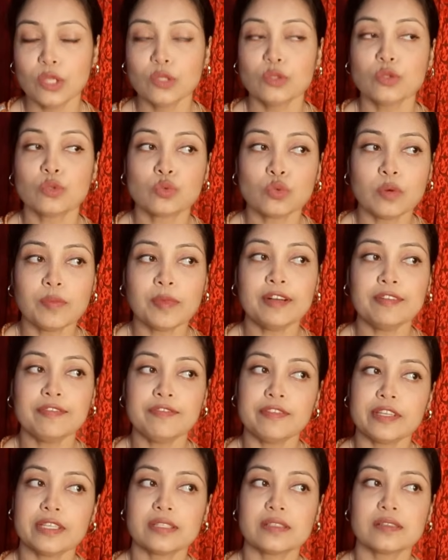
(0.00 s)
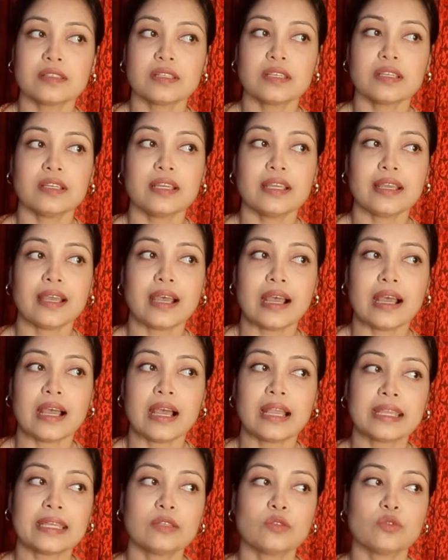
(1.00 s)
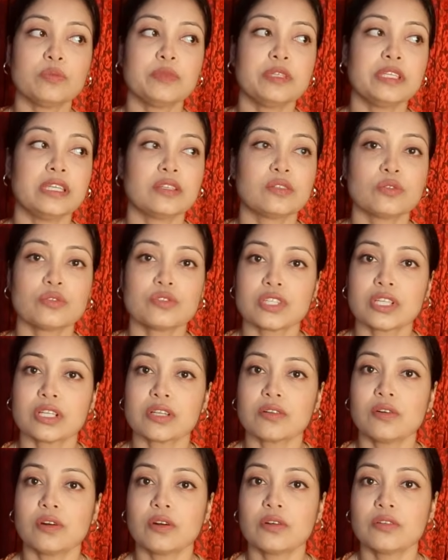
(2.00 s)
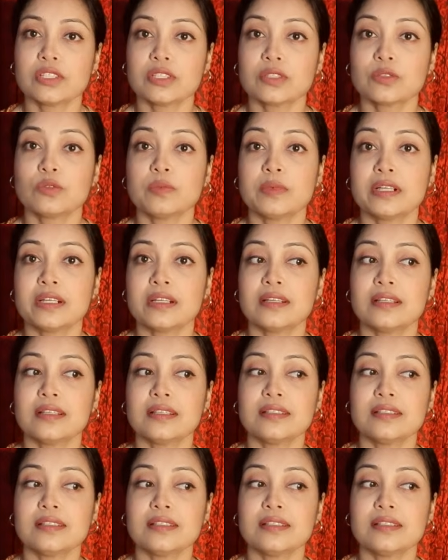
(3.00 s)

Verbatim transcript: তো তোমার ফেসটা আগে তুমি একটু চেক করো যে তোমার